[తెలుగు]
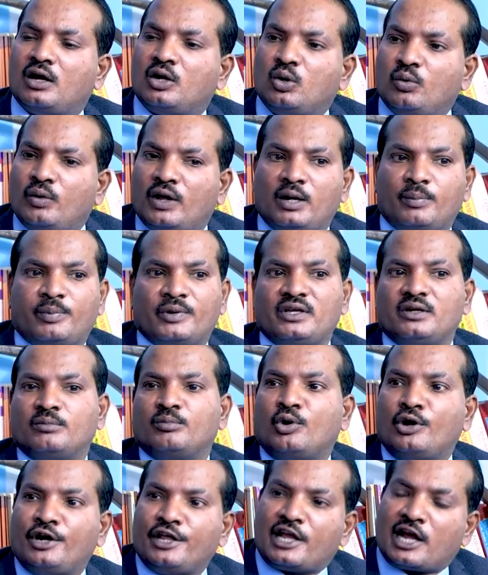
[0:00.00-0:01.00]
నువ్వు వెళ్ళిపోయి
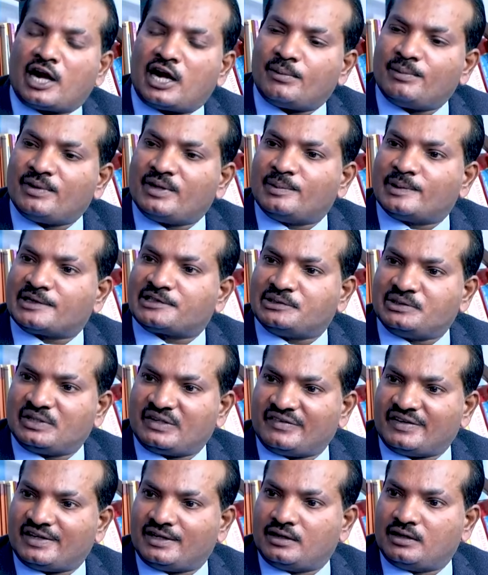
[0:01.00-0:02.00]
మోడీ కాళ్ళ మీద
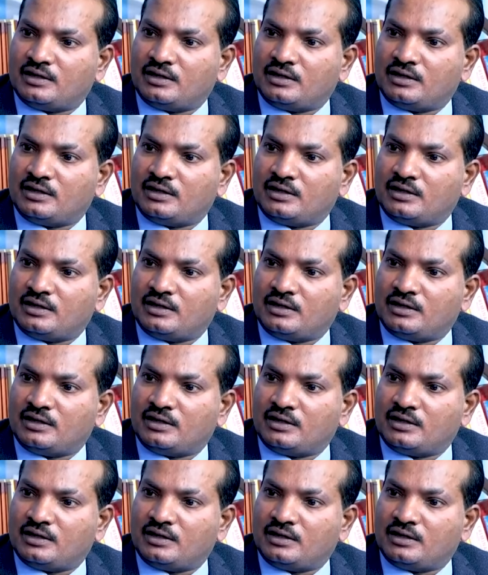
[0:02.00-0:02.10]
పడుతుంటివి